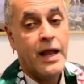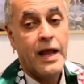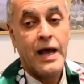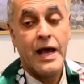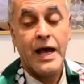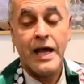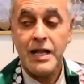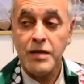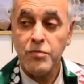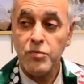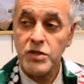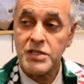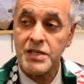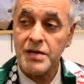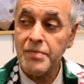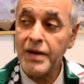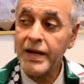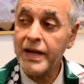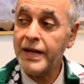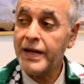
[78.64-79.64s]
هذا
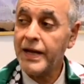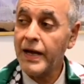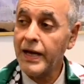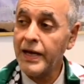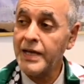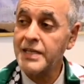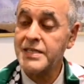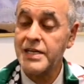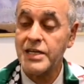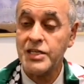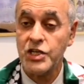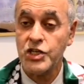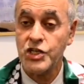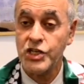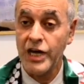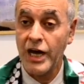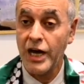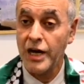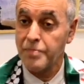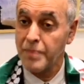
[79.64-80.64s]
المؤتمر ينعقد تحت
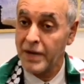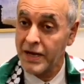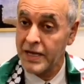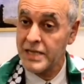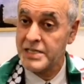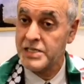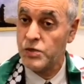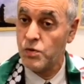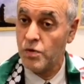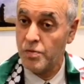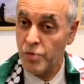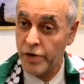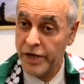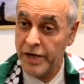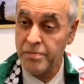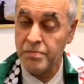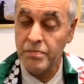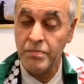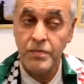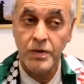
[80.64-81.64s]
شعار مركزي
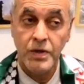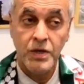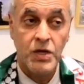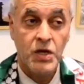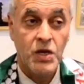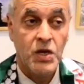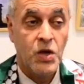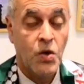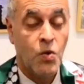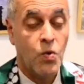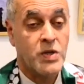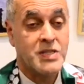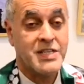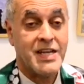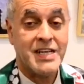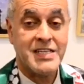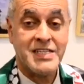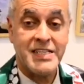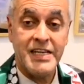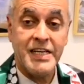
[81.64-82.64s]
ومهم
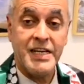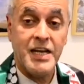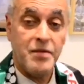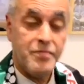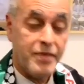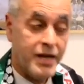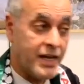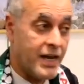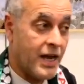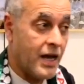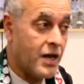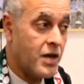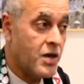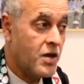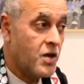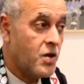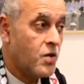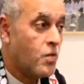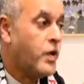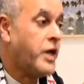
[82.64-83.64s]
وتحصين المهنه
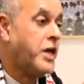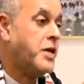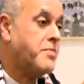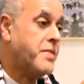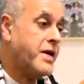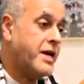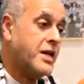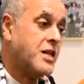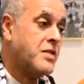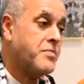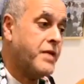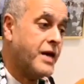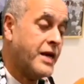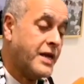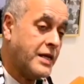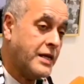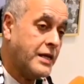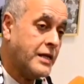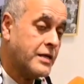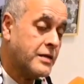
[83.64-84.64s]
وحمايه
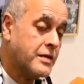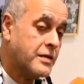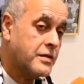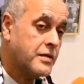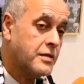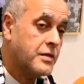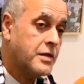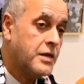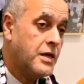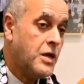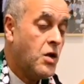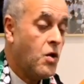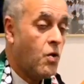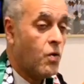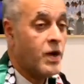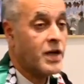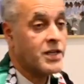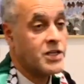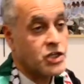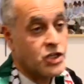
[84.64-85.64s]
المهنيين
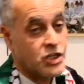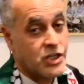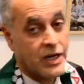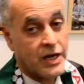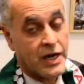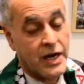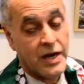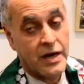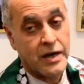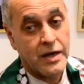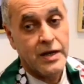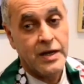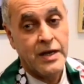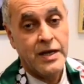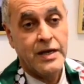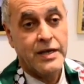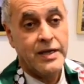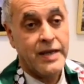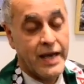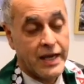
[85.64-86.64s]
وهذا الشعار
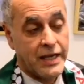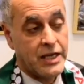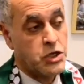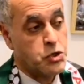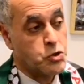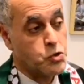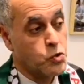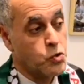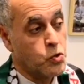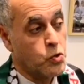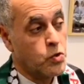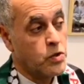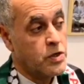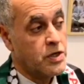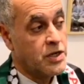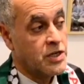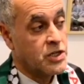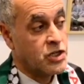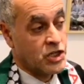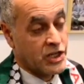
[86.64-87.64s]
يعكس
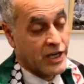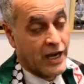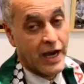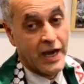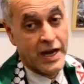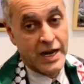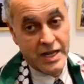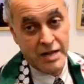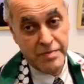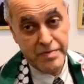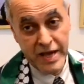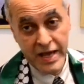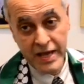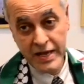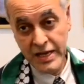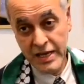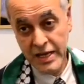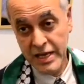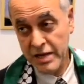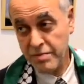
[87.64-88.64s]
انشغالات
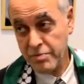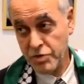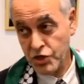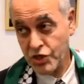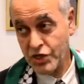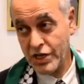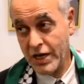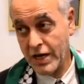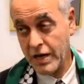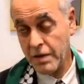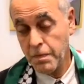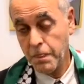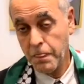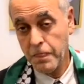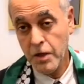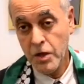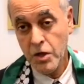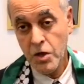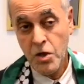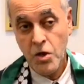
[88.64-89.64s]
المهنيين من جهة
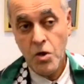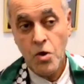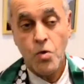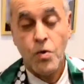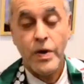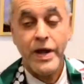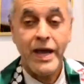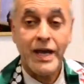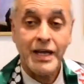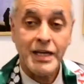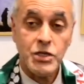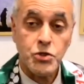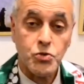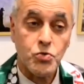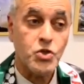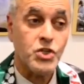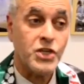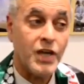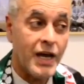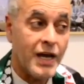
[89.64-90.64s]
ويعكس
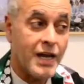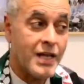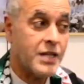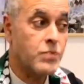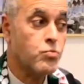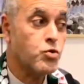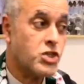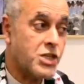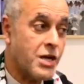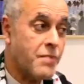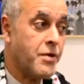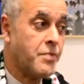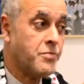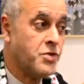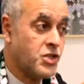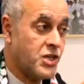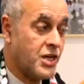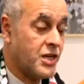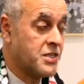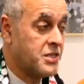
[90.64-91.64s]
انشغالات المجتمع من
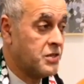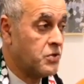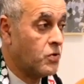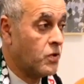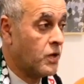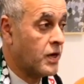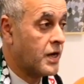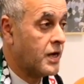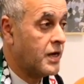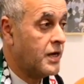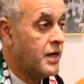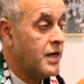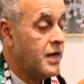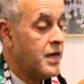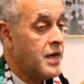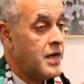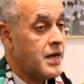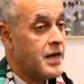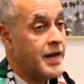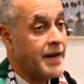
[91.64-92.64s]
جهة أخرى
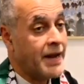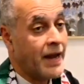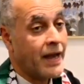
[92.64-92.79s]
لأن